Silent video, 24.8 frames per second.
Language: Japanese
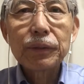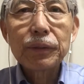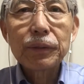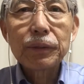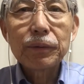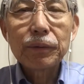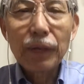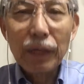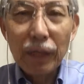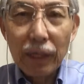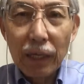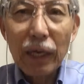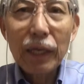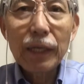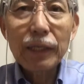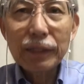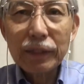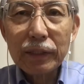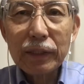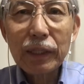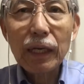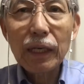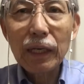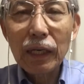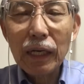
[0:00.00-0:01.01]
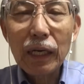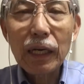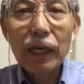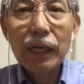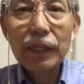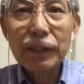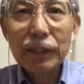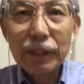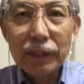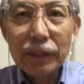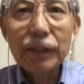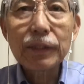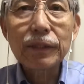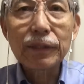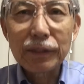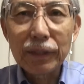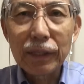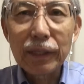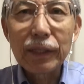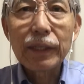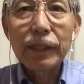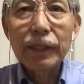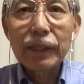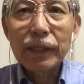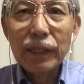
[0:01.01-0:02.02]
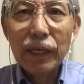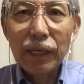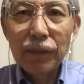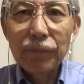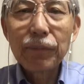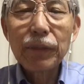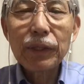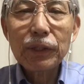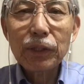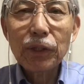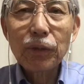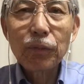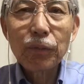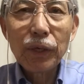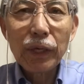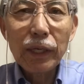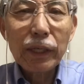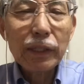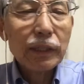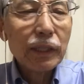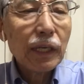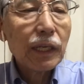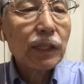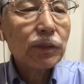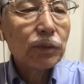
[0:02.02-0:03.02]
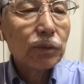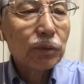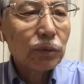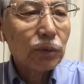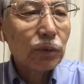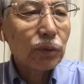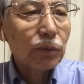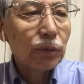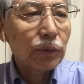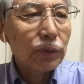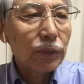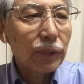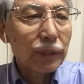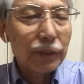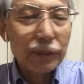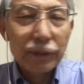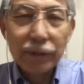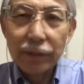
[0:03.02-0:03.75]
若い力でですね頑張ってもらいたいということでです